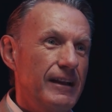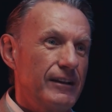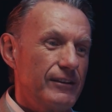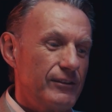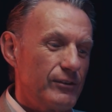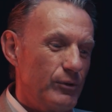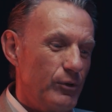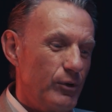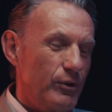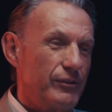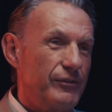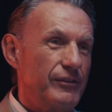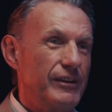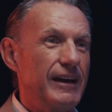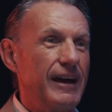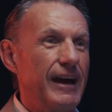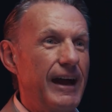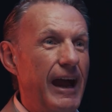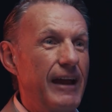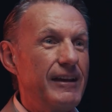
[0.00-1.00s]
So, und
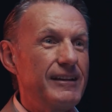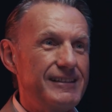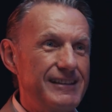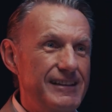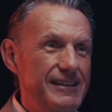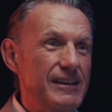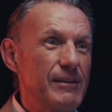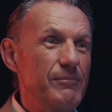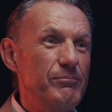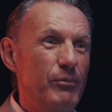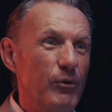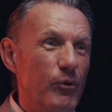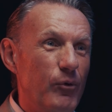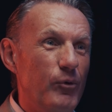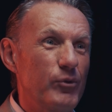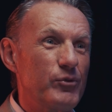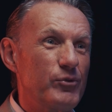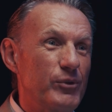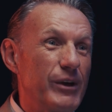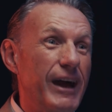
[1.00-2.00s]
wir sind im
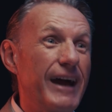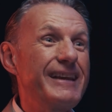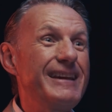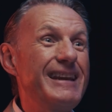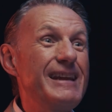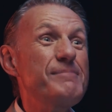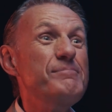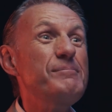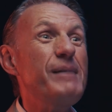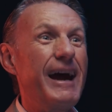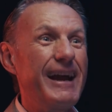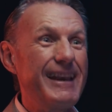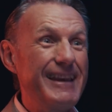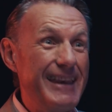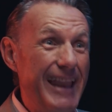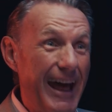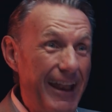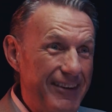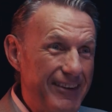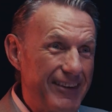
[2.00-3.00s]
Büro sogar
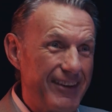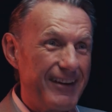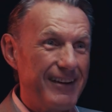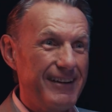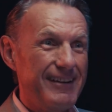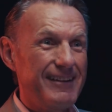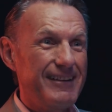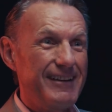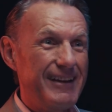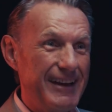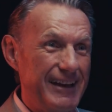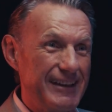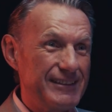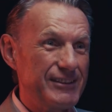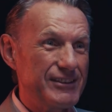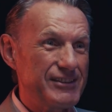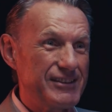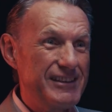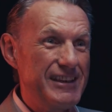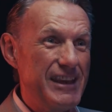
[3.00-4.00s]
nebeneinander, ja, also
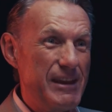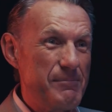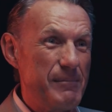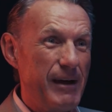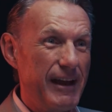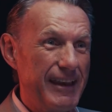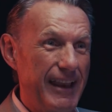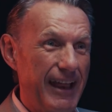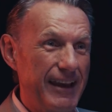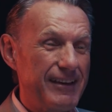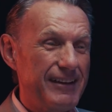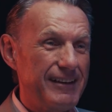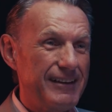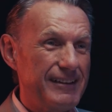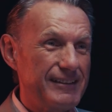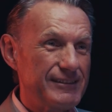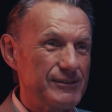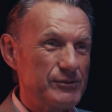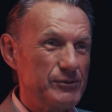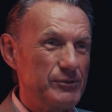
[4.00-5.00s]
wirklich
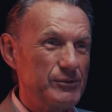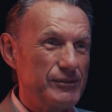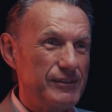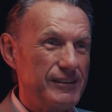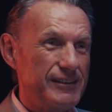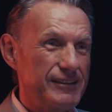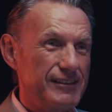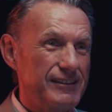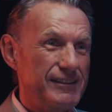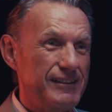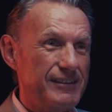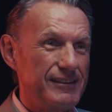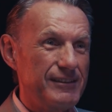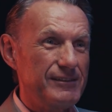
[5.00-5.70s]
nebeneinander, so äh,